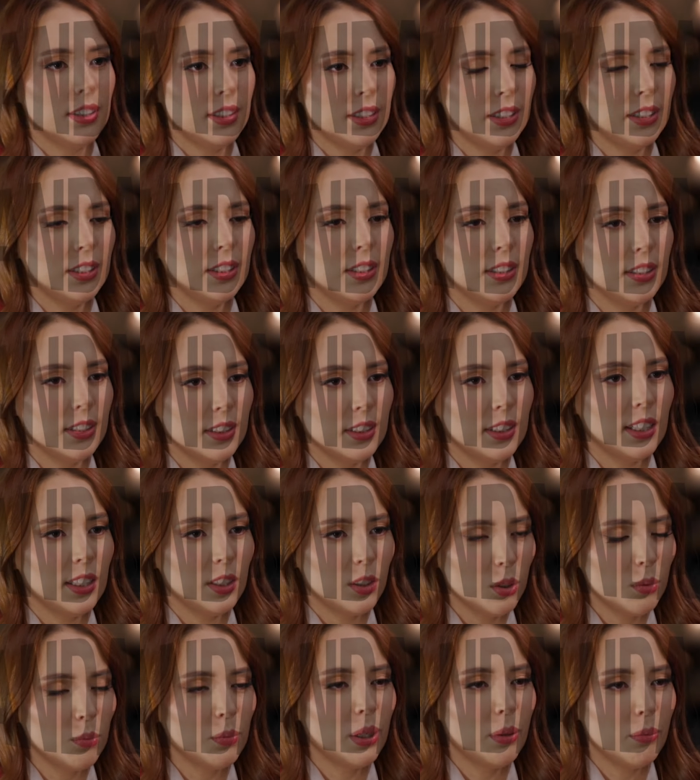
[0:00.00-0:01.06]
eh, la
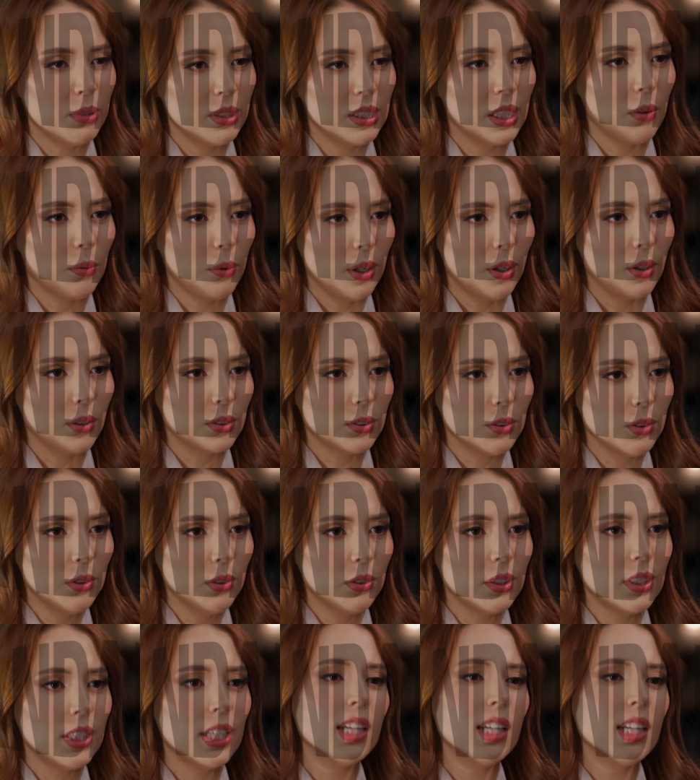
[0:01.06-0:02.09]
tumba de mis abuelos, ¿no?